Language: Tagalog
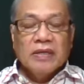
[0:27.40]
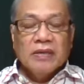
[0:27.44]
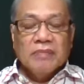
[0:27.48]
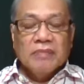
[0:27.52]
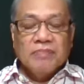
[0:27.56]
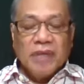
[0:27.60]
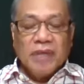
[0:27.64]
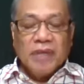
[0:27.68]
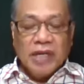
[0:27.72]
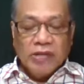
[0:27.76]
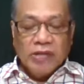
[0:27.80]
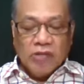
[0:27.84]

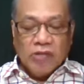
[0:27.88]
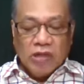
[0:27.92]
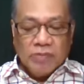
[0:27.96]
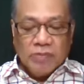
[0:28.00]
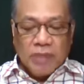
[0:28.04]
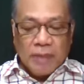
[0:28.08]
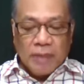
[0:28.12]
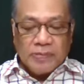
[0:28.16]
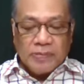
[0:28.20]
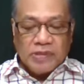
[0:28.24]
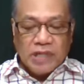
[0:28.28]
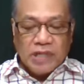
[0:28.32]
Panginoon,
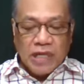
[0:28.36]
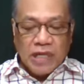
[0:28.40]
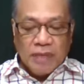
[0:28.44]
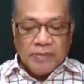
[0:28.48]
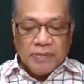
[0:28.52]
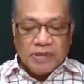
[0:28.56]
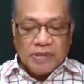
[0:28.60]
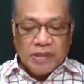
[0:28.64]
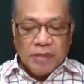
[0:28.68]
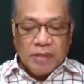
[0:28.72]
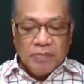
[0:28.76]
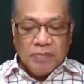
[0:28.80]

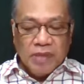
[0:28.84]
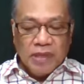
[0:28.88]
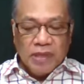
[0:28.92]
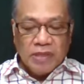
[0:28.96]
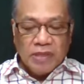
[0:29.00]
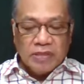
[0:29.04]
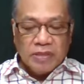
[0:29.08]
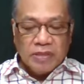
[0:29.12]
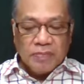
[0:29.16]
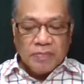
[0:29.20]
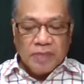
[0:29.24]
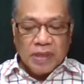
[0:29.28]
nagpapasalamat kami
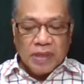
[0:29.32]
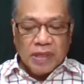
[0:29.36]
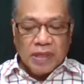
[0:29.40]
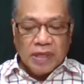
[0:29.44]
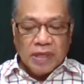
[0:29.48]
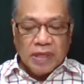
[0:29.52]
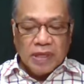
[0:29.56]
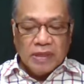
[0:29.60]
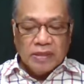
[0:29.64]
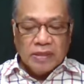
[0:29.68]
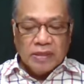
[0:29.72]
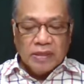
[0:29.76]

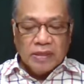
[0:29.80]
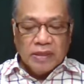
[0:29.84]
sapagkat